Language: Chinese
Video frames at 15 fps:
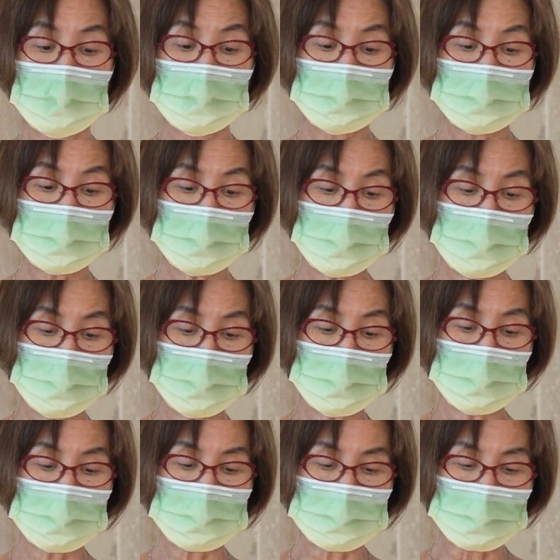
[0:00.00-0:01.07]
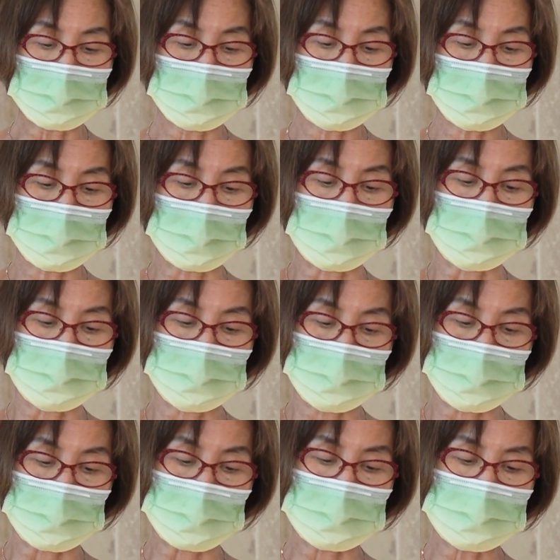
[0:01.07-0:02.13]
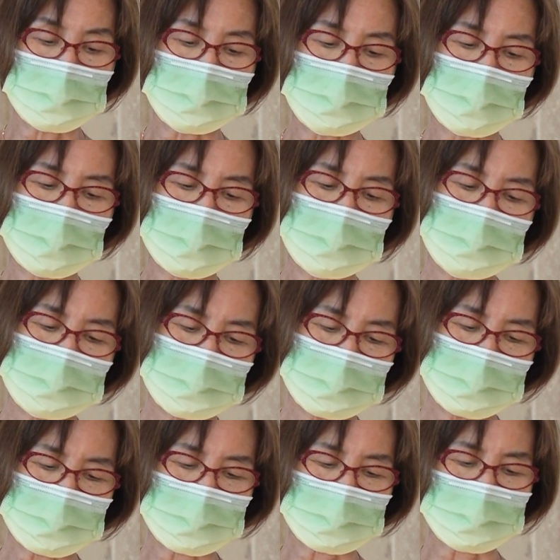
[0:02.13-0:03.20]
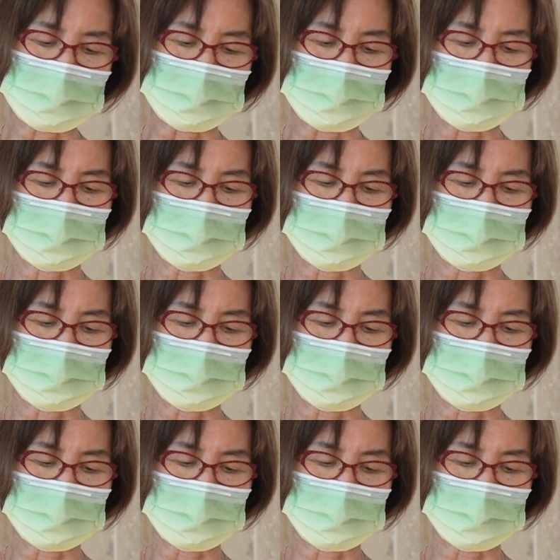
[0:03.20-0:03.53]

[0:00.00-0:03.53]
兼顾你们所学得的信德，